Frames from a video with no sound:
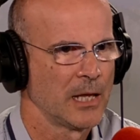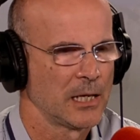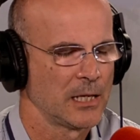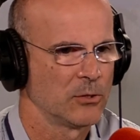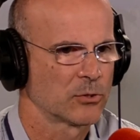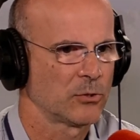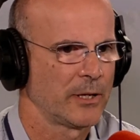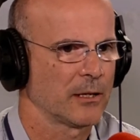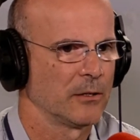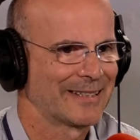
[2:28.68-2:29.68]
Et le
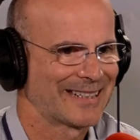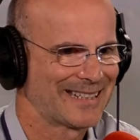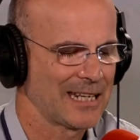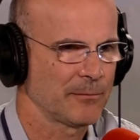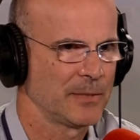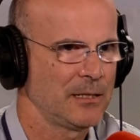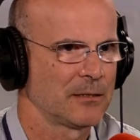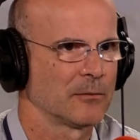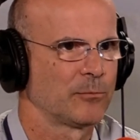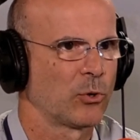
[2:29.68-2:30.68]
solaire thermique
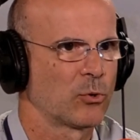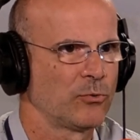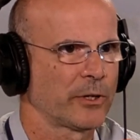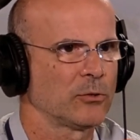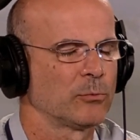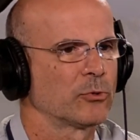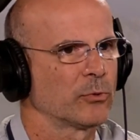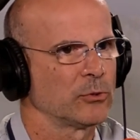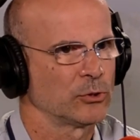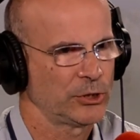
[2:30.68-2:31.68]
pour couvrir nos
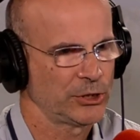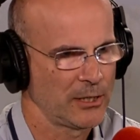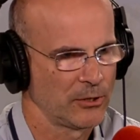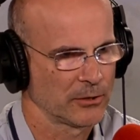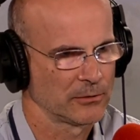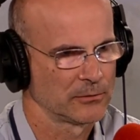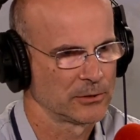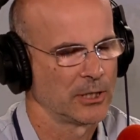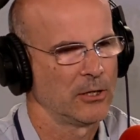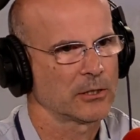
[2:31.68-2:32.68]
besoins de chaleur.
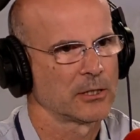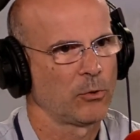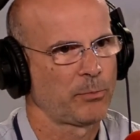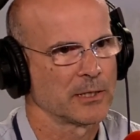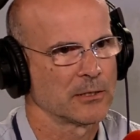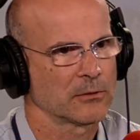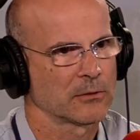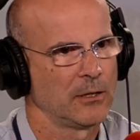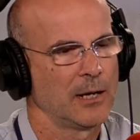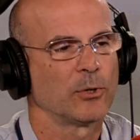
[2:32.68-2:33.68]
Chaleur qui représente
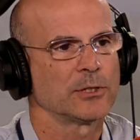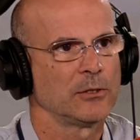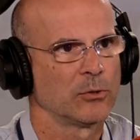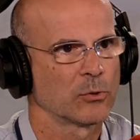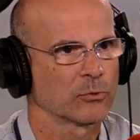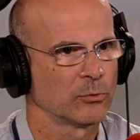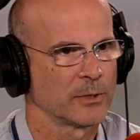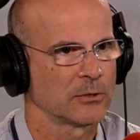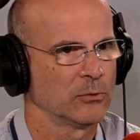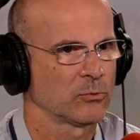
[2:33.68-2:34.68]
la moitié de nos
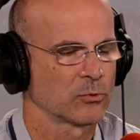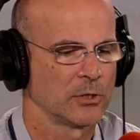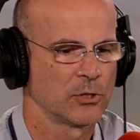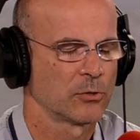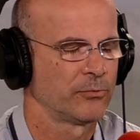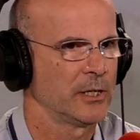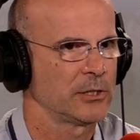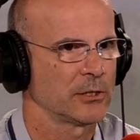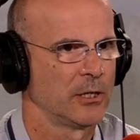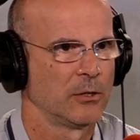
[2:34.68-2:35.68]
consommations, donc c'est le
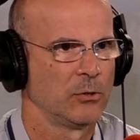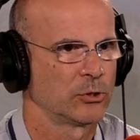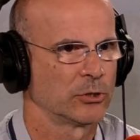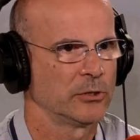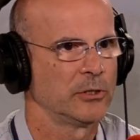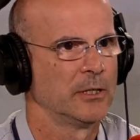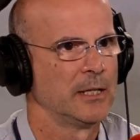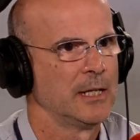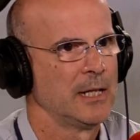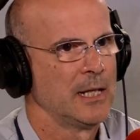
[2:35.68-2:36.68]
chauffage, l'eau chaude
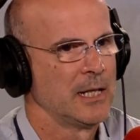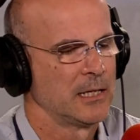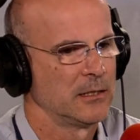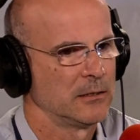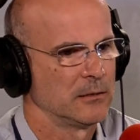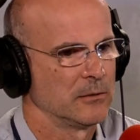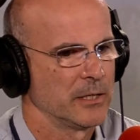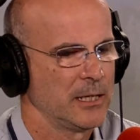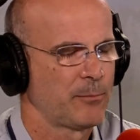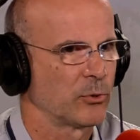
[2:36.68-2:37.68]
euh,
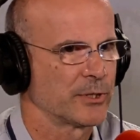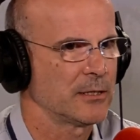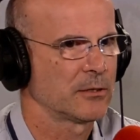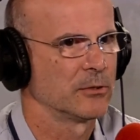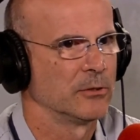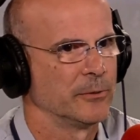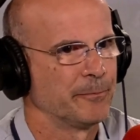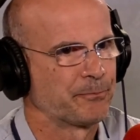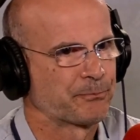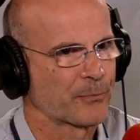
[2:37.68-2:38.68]
et les process
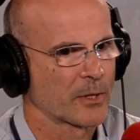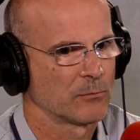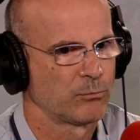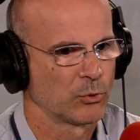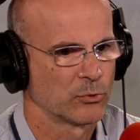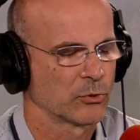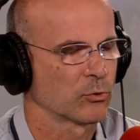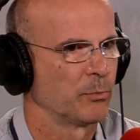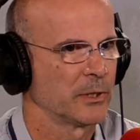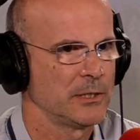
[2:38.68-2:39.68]
pour nos
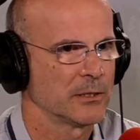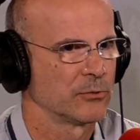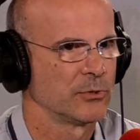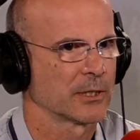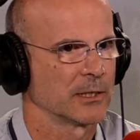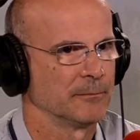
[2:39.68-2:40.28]
entreprises, industries.